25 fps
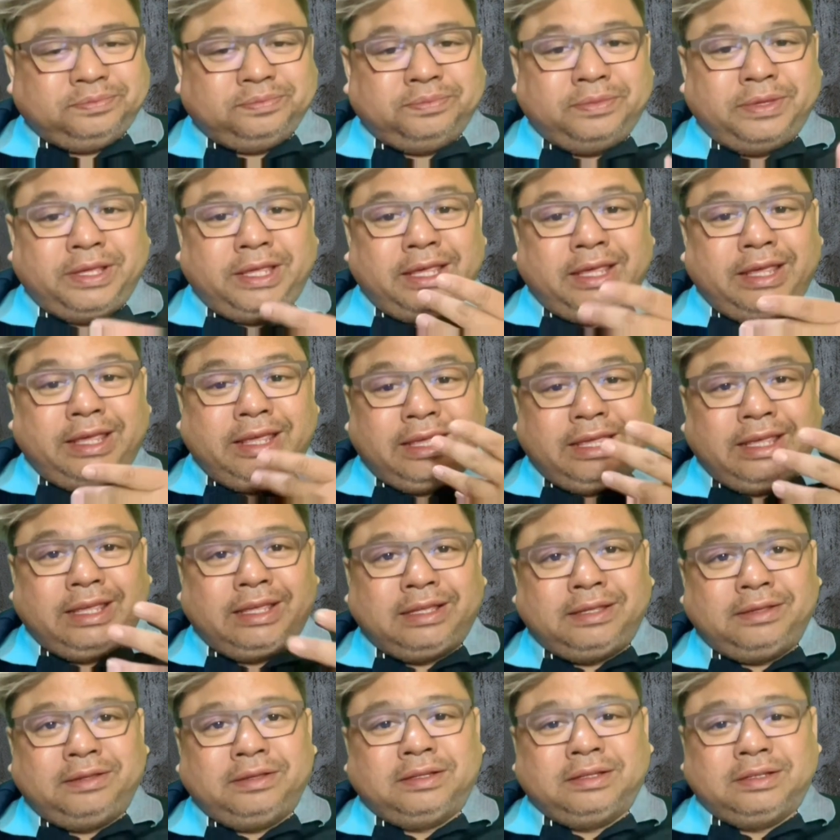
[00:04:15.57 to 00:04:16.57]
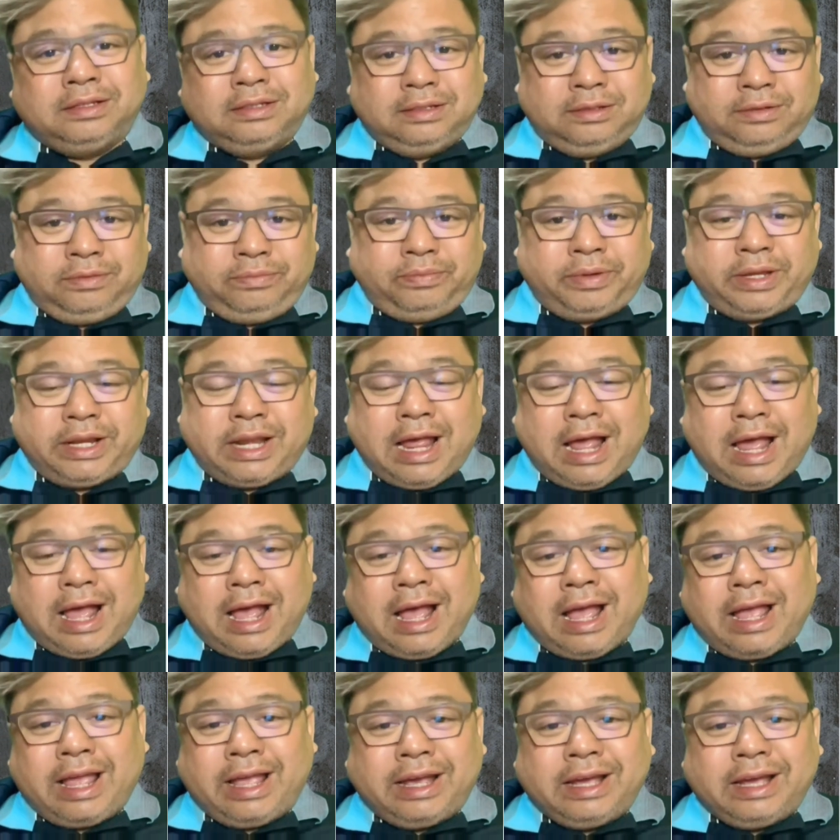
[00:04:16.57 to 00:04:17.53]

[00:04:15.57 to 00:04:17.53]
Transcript: มีปัญหาไอ